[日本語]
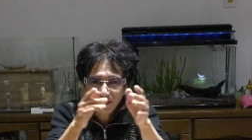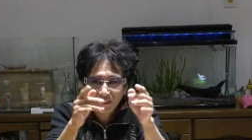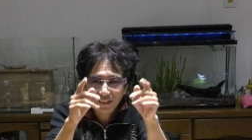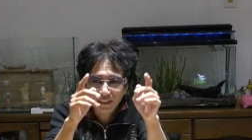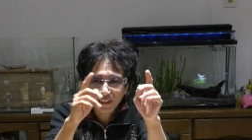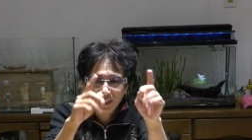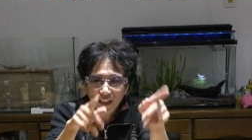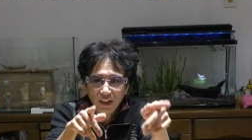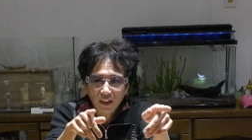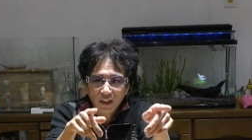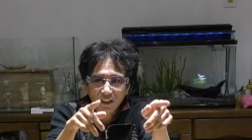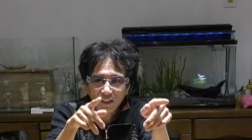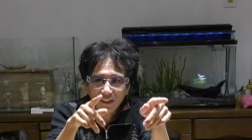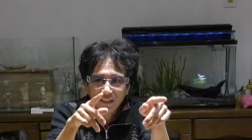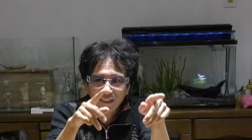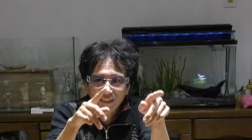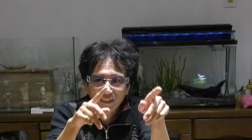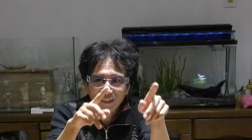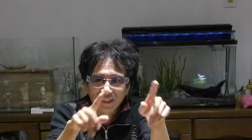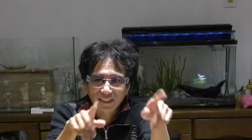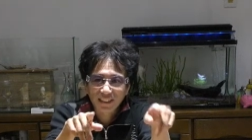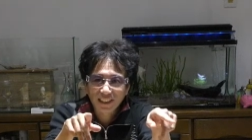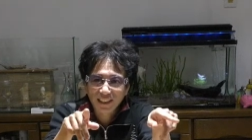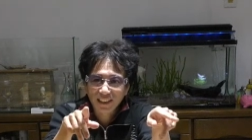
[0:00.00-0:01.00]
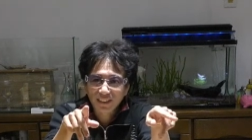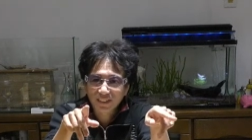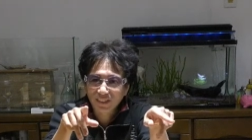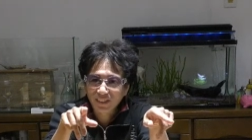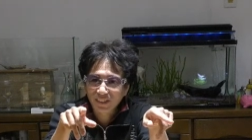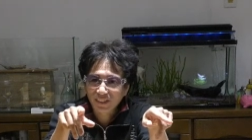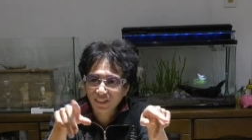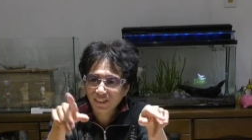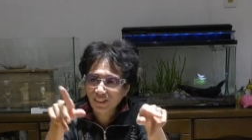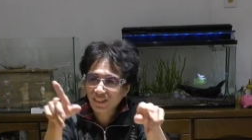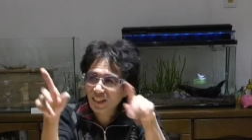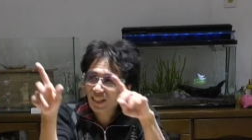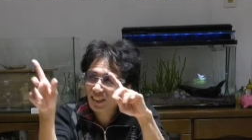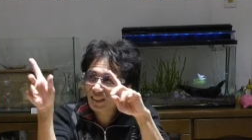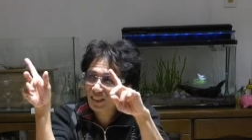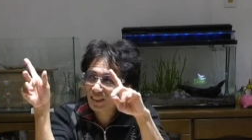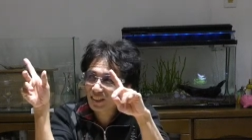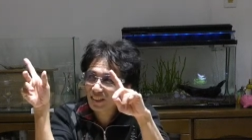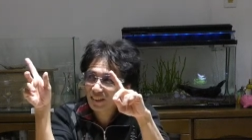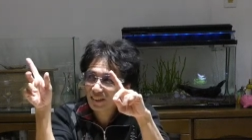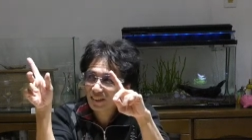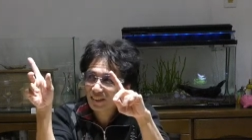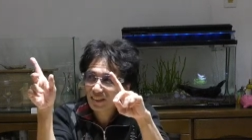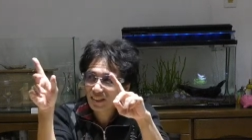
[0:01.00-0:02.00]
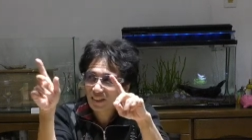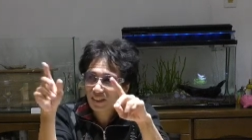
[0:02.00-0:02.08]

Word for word: ゲロちゃんです。